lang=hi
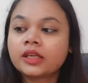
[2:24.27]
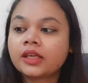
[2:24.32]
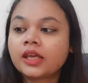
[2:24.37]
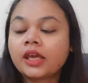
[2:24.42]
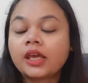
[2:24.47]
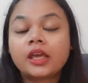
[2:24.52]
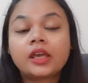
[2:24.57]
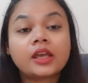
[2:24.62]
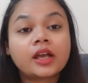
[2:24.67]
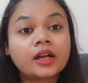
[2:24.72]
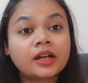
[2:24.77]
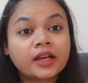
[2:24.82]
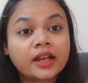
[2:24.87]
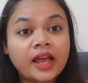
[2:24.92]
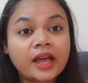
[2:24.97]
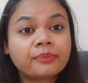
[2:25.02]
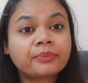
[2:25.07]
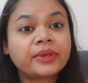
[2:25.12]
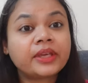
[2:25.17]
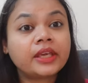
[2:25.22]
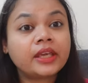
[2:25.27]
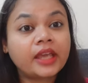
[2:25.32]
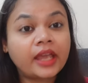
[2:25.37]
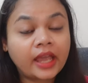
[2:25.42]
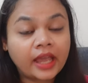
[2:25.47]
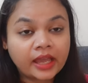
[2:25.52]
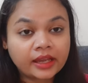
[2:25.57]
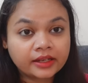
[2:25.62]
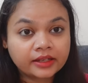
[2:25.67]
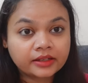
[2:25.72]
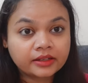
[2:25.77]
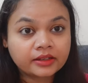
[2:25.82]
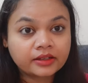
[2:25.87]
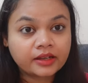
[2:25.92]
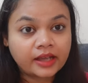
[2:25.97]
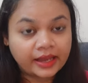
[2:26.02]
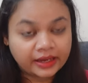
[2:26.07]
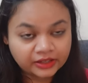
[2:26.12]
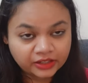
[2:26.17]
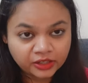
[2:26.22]
कि अगर आपकी एक
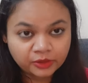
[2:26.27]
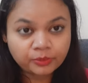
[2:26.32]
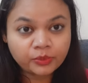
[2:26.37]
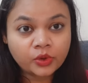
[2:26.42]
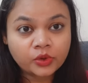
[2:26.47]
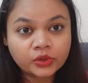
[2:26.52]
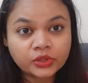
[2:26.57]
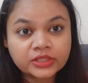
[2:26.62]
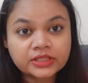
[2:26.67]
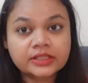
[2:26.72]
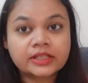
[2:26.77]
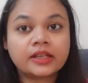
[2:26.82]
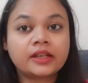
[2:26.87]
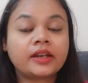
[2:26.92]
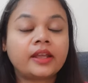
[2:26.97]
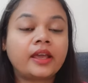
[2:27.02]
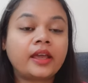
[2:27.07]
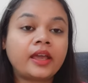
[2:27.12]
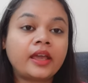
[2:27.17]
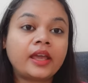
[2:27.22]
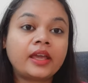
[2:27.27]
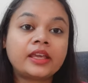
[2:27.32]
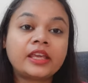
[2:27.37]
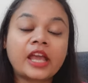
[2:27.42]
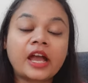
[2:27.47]
एक्ने प्रॉन स्किन है